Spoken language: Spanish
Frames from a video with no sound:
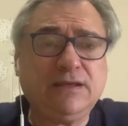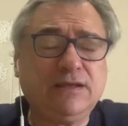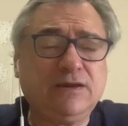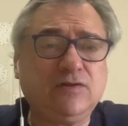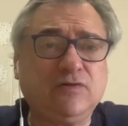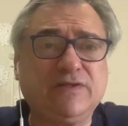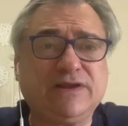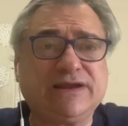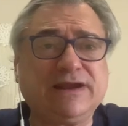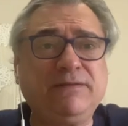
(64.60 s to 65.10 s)

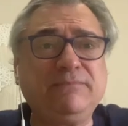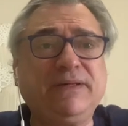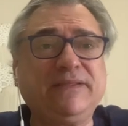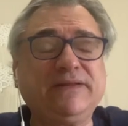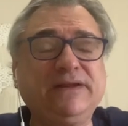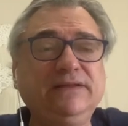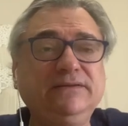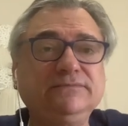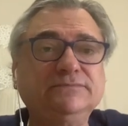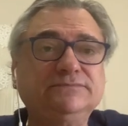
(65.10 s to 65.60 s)
Lo del Real
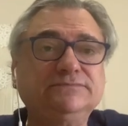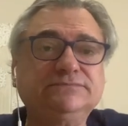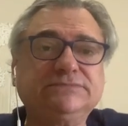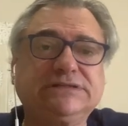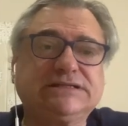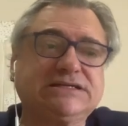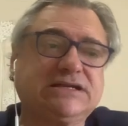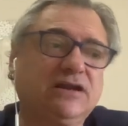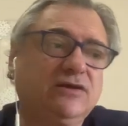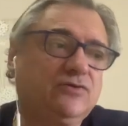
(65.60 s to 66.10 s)
Madrid
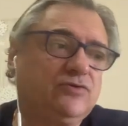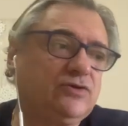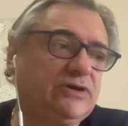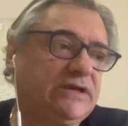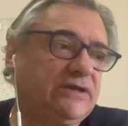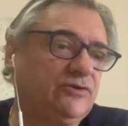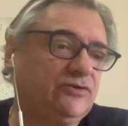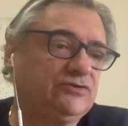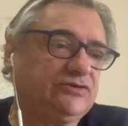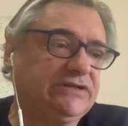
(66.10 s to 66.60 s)
es algo
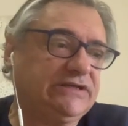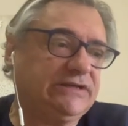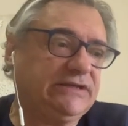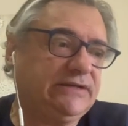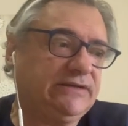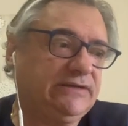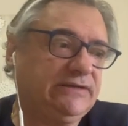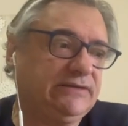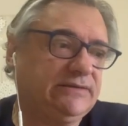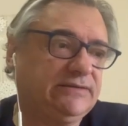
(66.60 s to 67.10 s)
que no
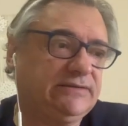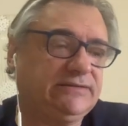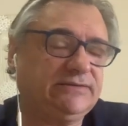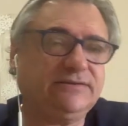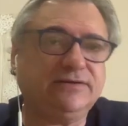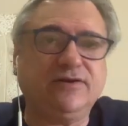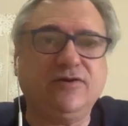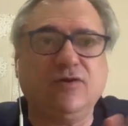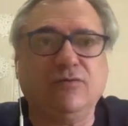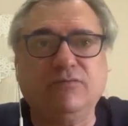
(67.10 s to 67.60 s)
tiene
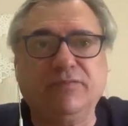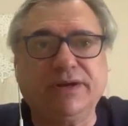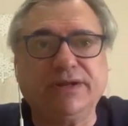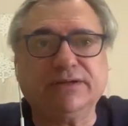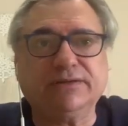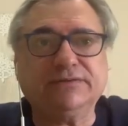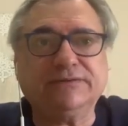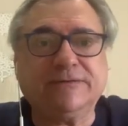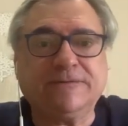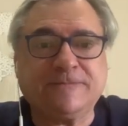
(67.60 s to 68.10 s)
nombre.
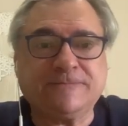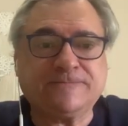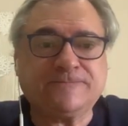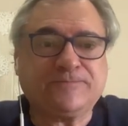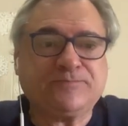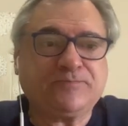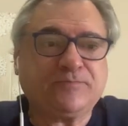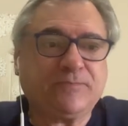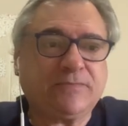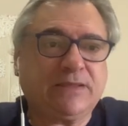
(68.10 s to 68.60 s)

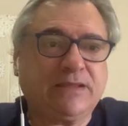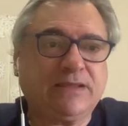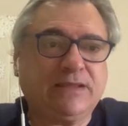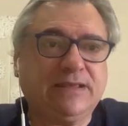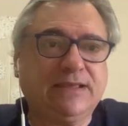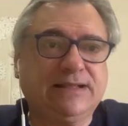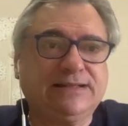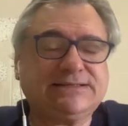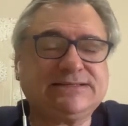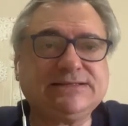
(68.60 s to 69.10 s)

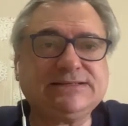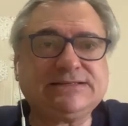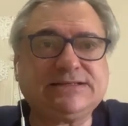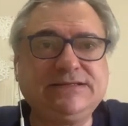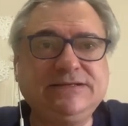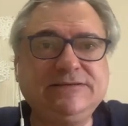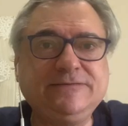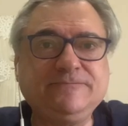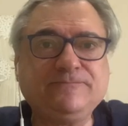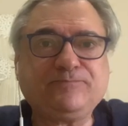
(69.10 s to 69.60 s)
El
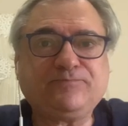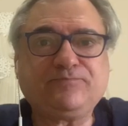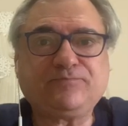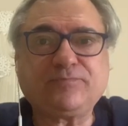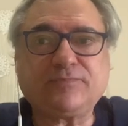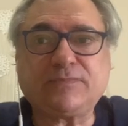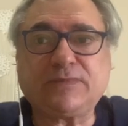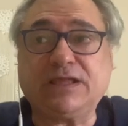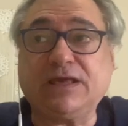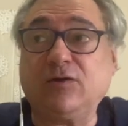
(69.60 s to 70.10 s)
Chelsea,
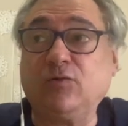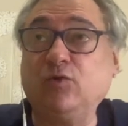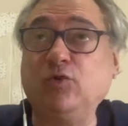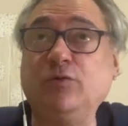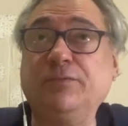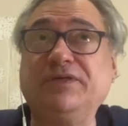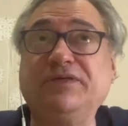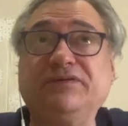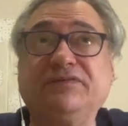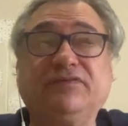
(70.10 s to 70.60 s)
que
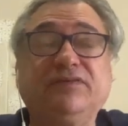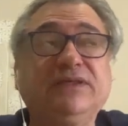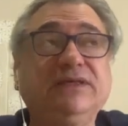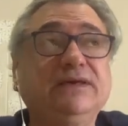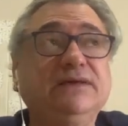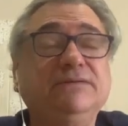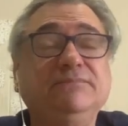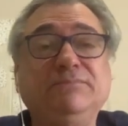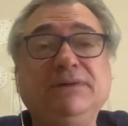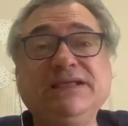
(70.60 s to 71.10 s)
alguno me
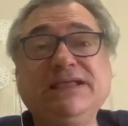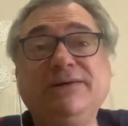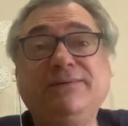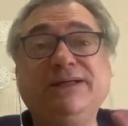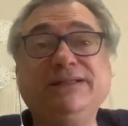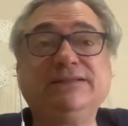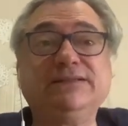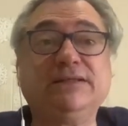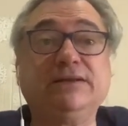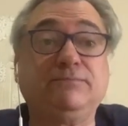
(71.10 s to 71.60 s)
decía, vaya
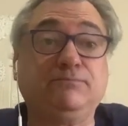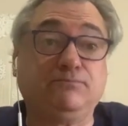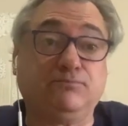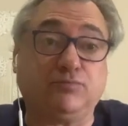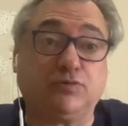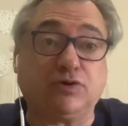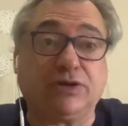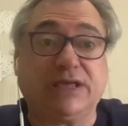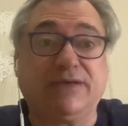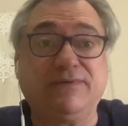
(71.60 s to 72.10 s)
banda,
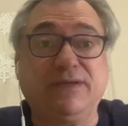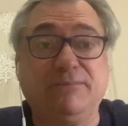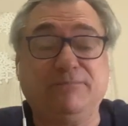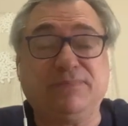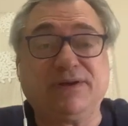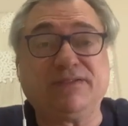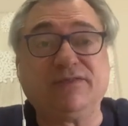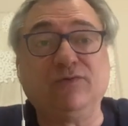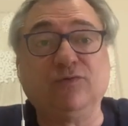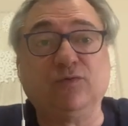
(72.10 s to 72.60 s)
porque habían
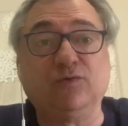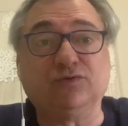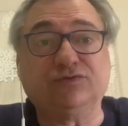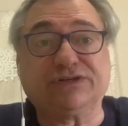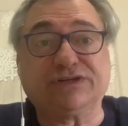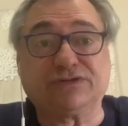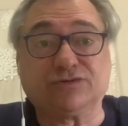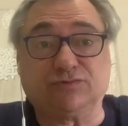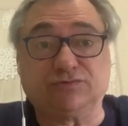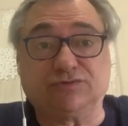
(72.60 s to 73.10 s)
perdido
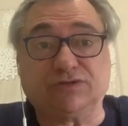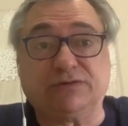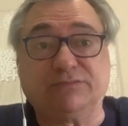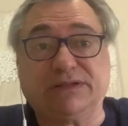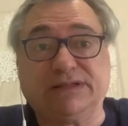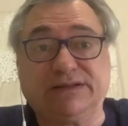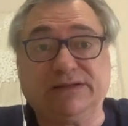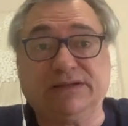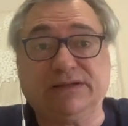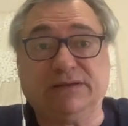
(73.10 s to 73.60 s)
1-3 contra el
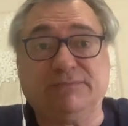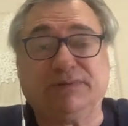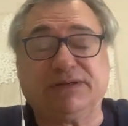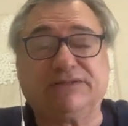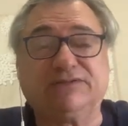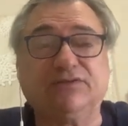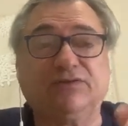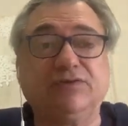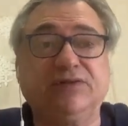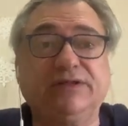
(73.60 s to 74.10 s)
Madrid en el
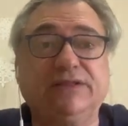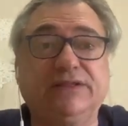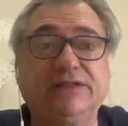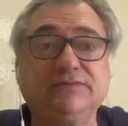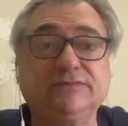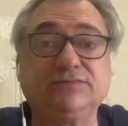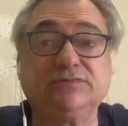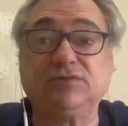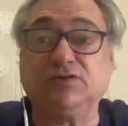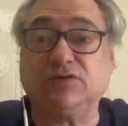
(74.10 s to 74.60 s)
partido de ida,
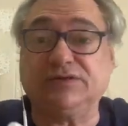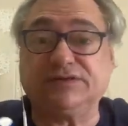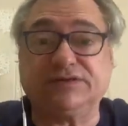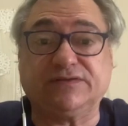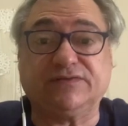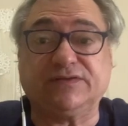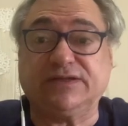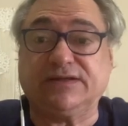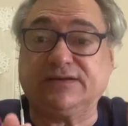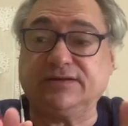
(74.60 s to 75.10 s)
yo les
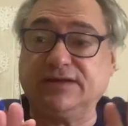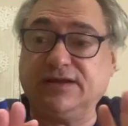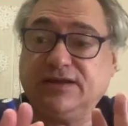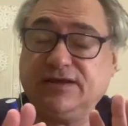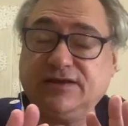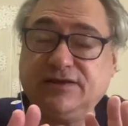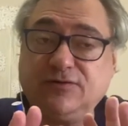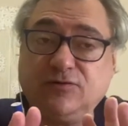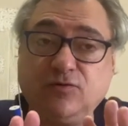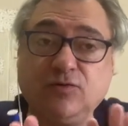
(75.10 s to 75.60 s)
decía,
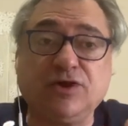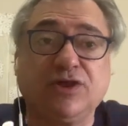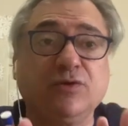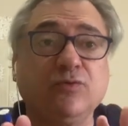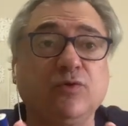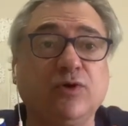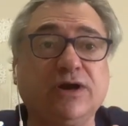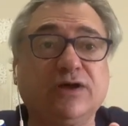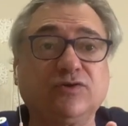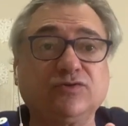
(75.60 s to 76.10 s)
no
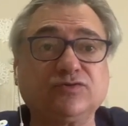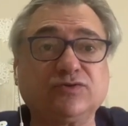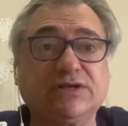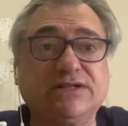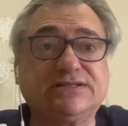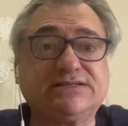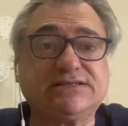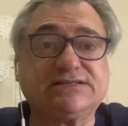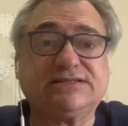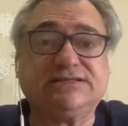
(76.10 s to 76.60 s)
equivocaros, que
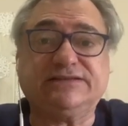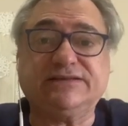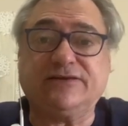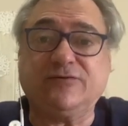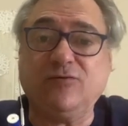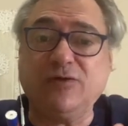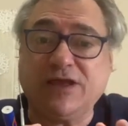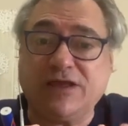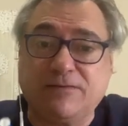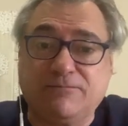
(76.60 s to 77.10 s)
el Chelsea tiene
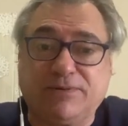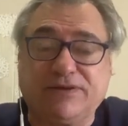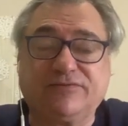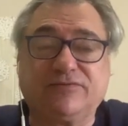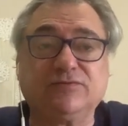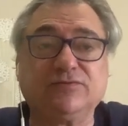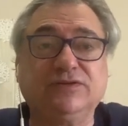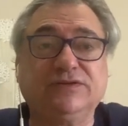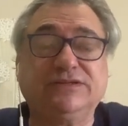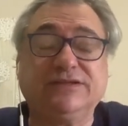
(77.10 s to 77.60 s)
un
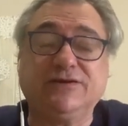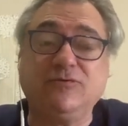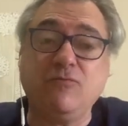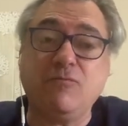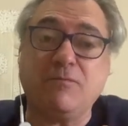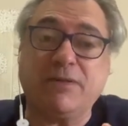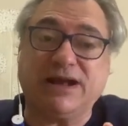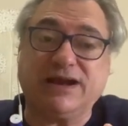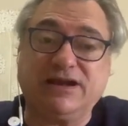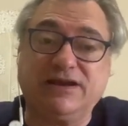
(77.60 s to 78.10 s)
equipazo y tiene
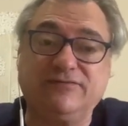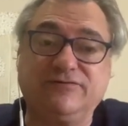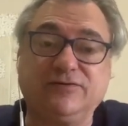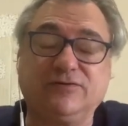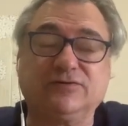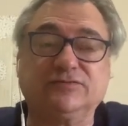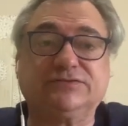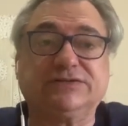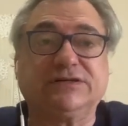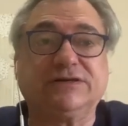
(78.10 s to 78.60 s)
un
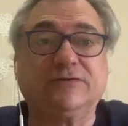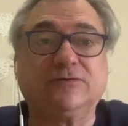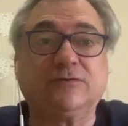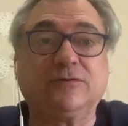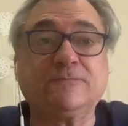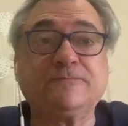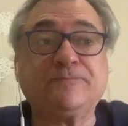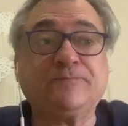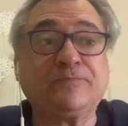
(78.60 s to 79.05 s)
magnífico entrenador.